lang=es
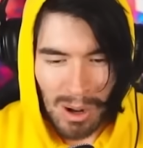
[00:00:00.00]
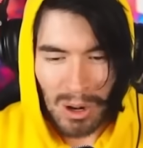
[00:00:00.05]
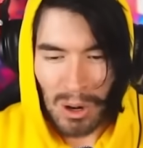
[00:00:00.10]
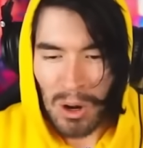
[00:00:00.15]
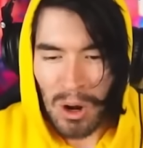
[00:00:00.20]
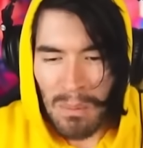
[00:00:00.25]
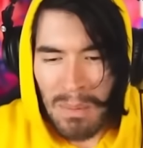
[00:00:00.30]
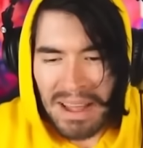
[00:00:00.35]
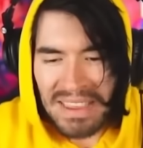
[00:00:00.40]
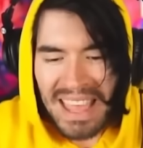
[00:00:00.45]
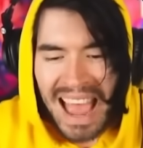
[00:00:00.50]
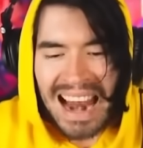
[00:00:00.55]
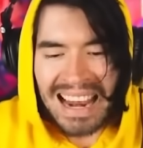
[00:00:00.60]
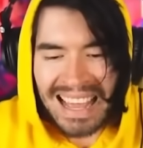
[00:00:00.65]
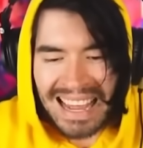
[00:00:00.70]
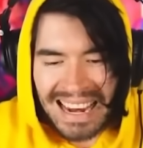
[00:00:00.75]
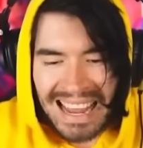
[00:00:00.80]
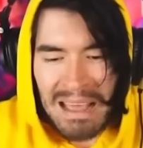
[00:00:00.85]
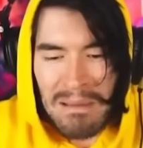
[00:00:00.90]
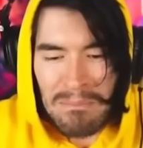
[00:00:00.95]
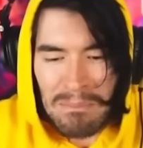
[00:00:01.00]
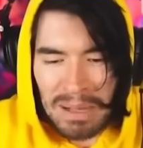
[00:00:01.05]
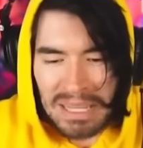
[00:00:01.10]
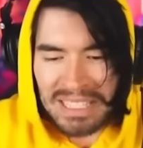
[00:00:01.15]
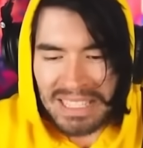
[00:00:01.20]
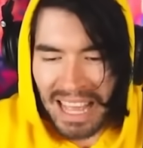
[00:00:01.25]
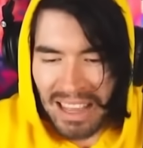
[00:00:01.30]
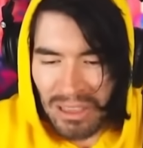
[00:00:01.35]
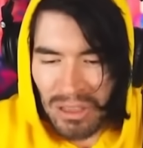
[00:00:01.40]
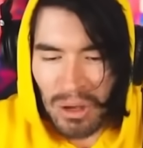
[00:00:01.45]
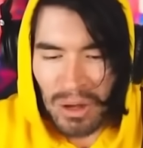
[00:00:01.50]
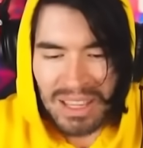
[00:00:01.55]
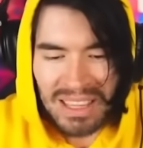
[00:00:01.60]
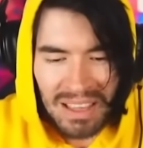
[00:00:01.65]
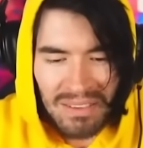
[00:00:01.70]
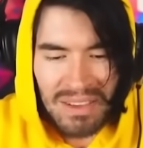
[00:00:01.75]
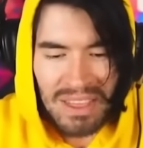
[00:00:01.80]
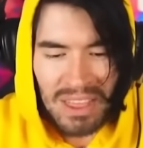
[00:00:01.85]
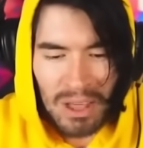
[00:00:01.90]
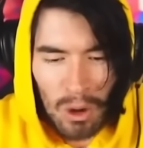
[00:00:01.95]
bueno, no mate a alguien empezando
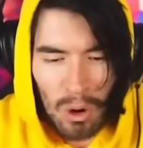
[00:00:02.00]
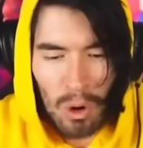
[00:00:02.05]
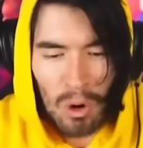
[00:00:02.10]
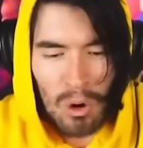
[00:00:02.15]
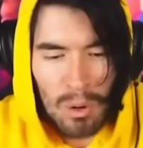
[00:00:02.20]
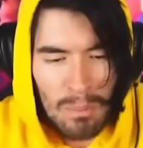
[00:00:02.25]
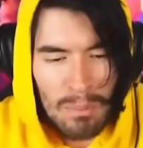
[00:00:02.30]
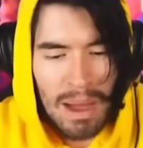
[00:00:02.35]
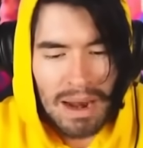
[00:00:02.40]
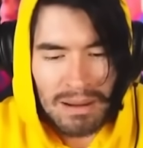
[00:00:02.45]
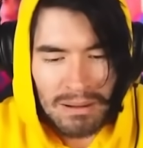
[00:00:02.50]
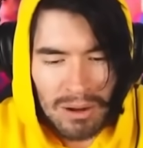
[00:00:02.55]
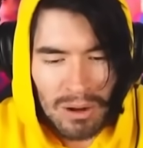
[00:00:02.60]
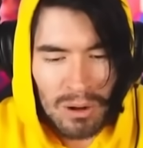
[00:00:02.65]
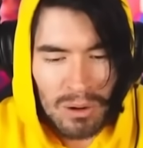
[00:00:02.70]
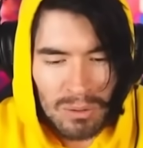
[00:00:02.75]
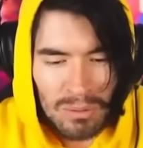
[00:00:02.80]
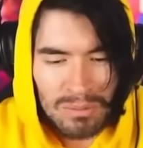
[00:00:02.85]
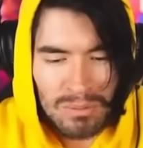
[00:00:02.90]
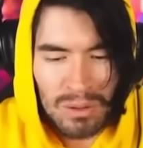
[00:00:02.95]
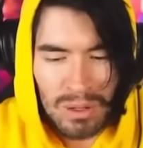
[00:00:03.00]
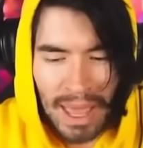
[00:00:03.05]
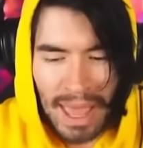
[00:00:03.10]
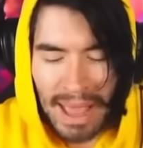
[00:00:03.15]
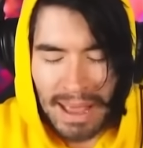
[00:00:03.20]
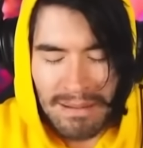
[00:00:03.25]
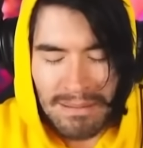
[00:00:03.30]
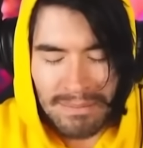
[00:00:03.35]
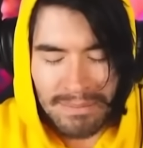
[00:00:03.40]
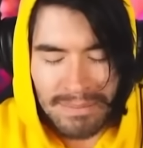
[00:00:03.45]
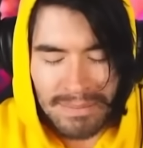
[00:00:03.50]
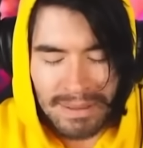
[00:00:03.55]
este video con un con un eh,